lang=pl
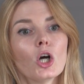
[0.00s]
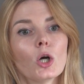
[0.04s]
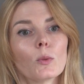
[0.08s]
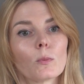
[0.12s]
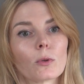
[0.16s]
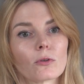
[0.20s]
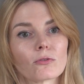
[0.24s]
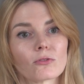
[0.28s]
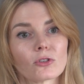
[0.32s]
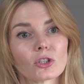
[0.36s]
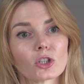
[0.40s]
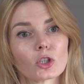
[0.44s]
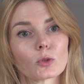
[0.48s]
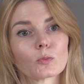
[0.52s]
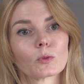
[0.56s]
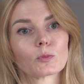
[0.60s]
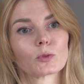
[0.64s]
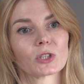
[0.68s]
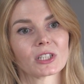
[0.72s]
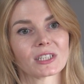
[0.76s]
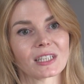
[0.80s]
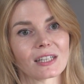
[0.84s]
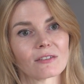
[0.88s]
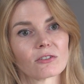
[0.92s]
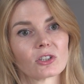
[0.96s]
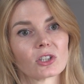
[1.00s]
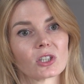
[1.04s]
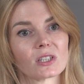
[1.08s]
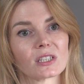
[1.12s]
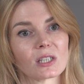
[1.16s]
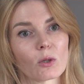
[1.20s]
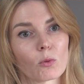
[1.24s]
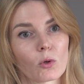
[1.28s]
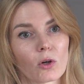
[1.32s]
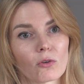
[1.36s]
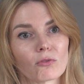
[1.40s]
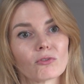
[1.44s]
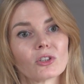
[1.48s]
powinniśmy przestawić się
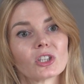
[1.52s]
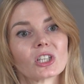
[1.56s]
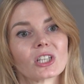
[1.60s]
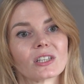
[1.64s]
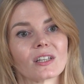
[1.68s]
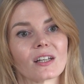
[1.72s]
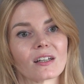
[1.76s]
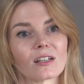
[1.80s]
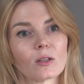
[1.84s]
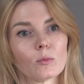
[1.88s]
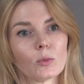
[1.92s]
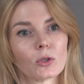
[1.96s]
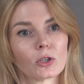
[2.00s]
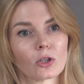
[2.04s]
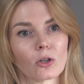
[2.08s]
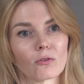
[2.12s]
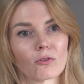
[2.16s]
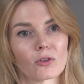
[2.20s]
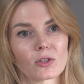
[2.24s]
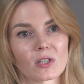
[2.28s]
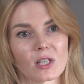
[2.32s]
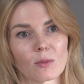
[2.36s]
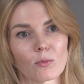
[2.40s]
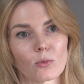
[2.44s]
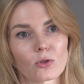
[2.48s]
całkowicie na ryby i owoce